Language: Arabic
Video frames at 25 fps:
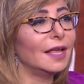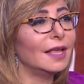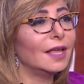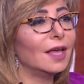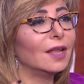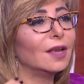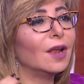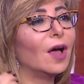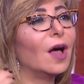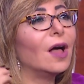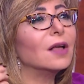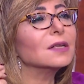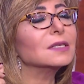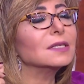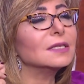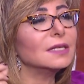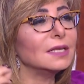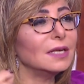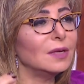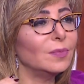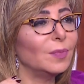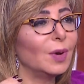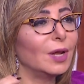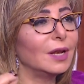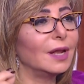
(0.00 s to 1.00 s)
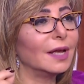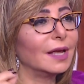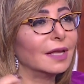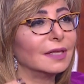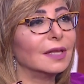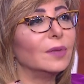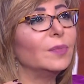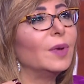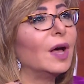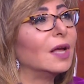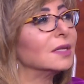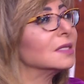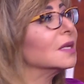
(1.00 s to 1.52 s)
العظيمه اللي
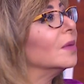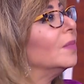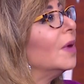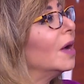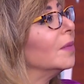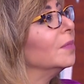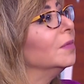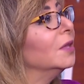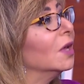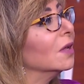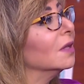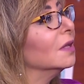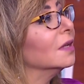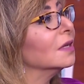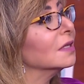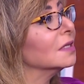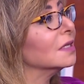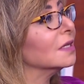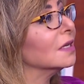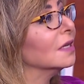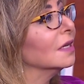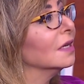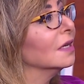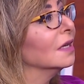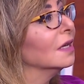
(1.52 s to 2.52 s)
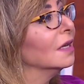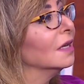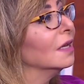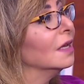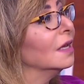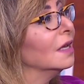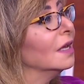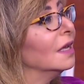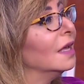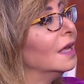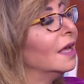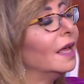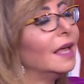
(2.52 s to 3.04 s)
كاتبها عصام عبد الله آه. دي
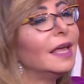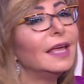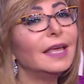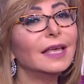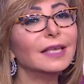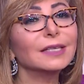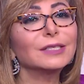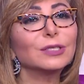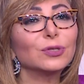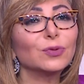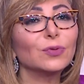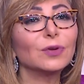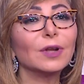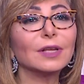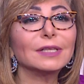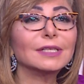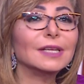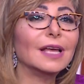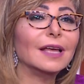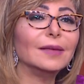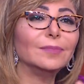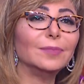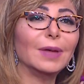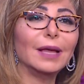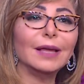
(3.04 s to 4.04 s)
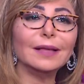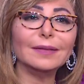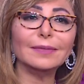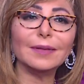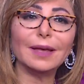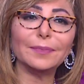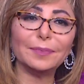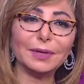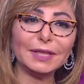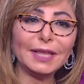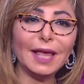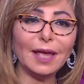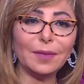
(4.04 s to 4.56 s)
ايه الصوره دي
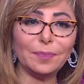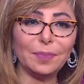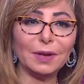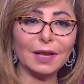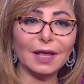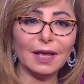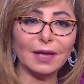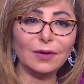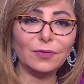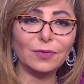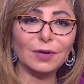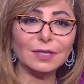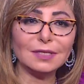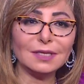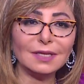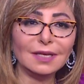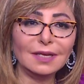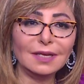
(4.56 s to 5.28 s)
بتحب الغنوه دي